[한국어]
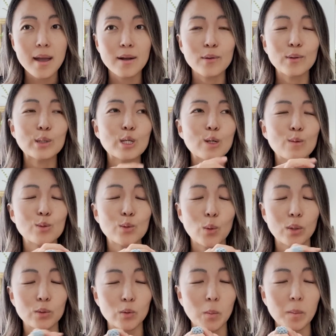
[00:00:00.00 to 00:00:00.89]
왜냐면
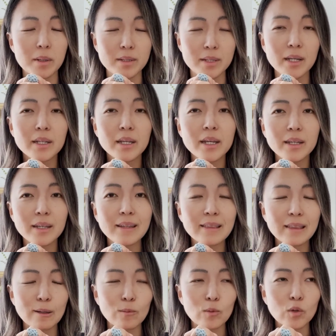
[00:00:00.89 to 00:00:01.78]
제가 정말 싸게
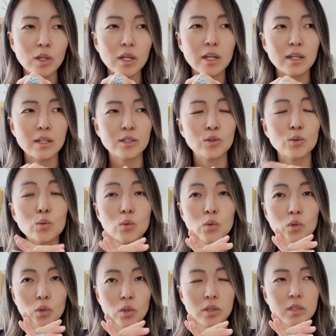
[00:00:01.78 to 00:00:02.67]
했기 때문에 이 정도
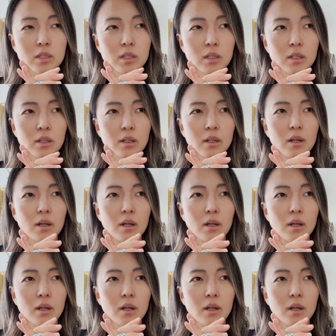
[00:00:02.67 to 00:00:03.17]
들었지.